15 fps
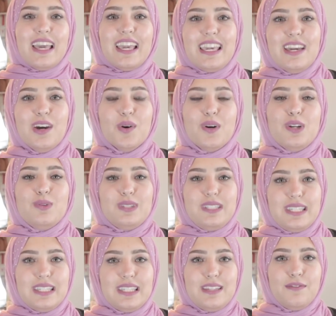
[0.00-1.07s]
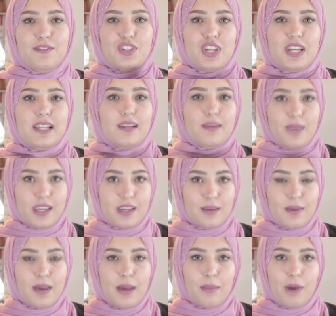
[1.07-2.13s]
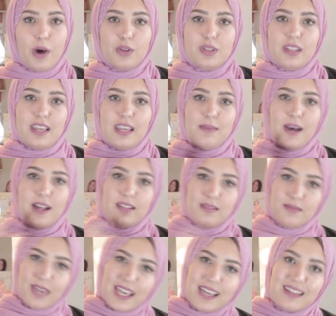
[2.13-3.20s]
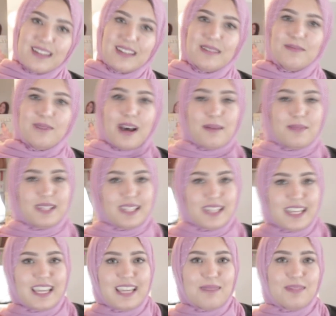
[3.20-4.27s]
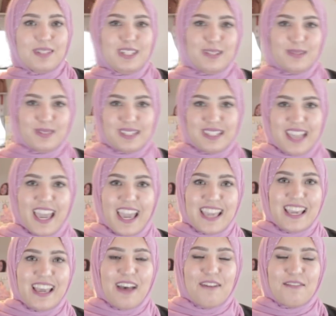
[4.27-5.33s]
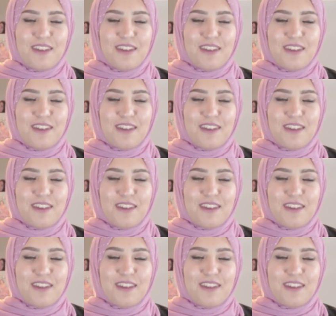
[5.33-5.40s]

ايه هو روتيني في شيل الميك اب بحط ايه بعد الميك اب بعمل ايه بشيله ازاي